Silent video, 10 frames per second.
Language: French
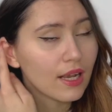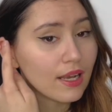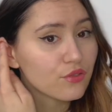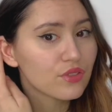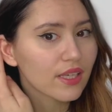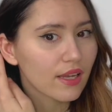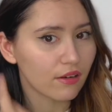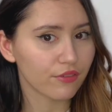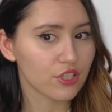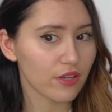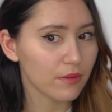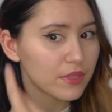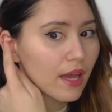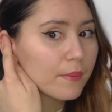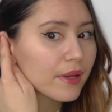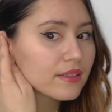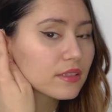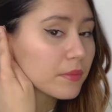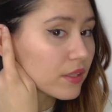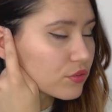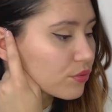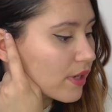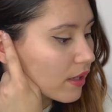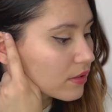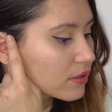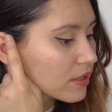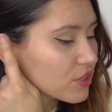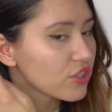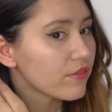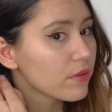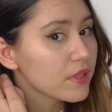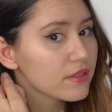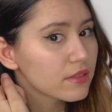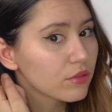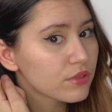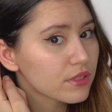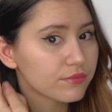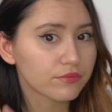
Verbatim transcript: l'industriel en fait, j'avais mis un piercing, bah, celui-là, et je l'avais mis ici aussi.